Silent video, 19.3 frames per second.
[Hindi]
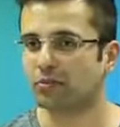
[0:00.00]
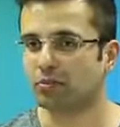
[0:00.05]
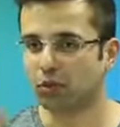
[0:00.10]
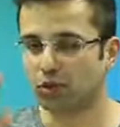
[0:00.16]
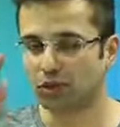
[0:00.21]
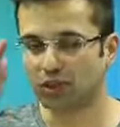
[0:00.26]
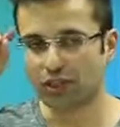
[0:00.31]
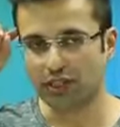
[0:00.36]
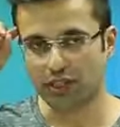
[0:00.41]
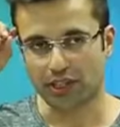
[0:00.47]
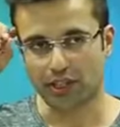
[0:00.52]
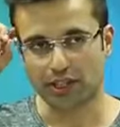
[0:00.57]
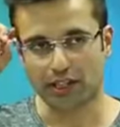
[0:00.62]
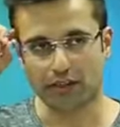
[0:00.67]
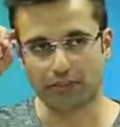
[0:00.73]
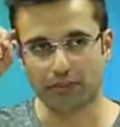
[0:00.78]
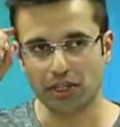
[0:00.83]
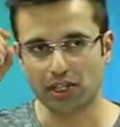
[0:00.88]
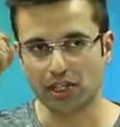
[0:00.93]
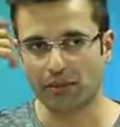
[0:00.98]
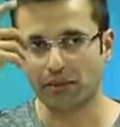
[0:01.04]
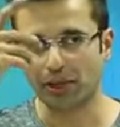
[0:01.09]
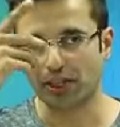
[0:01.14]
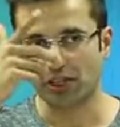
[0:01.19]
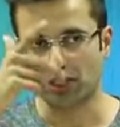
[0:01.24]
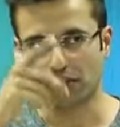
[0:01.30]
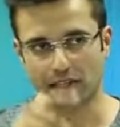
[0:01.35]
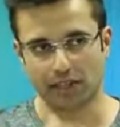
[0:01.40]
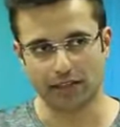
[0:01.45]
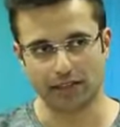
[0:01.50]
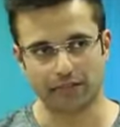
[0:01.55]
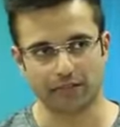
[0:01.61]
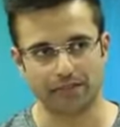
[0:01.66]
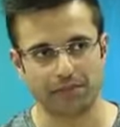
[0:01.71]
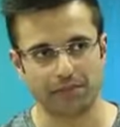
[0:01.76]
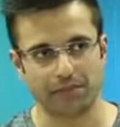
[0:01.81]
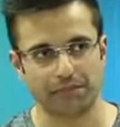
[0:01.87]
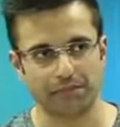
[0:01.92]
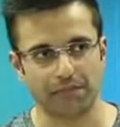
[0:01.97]
बुद्धि से अपनी समझ से
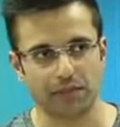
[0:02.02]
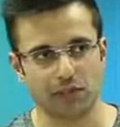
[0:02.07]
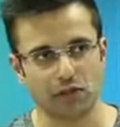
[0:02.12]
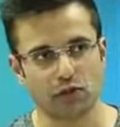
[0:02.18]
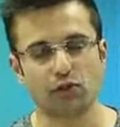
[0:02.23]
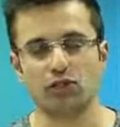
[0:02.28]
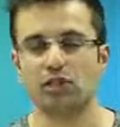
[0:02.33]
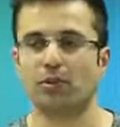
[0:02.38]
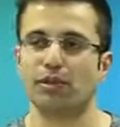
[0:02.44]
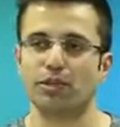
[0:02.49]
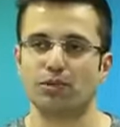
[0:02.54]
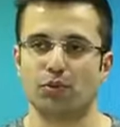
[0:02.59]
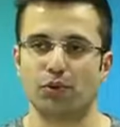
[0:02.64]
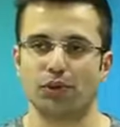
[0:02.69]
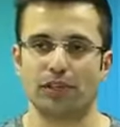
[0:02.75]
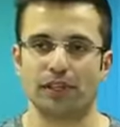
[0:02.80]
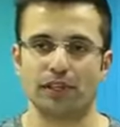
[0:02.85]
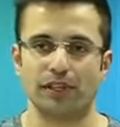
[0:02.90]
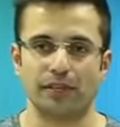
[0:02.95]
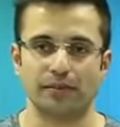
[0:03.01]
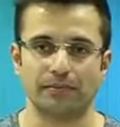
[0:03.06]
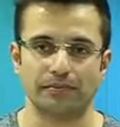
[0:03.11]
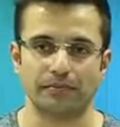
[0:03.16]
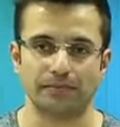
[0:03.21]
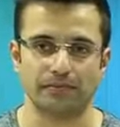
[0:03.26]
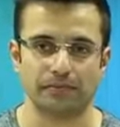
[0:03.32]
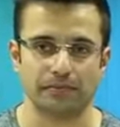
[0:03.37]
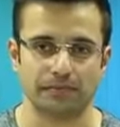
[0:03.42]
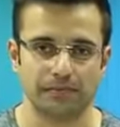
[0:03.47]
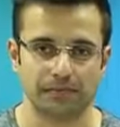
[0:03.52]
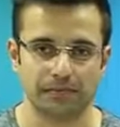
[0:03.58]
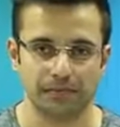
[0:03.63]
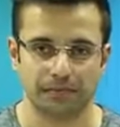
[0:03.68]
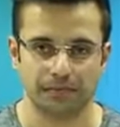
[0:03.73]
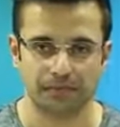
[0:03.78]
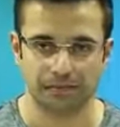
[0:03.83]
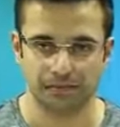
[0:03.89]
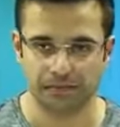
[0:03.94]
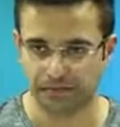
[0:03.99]
इसको समझ बोलते हैं अगर हम इस चीज़
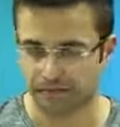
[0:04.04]
को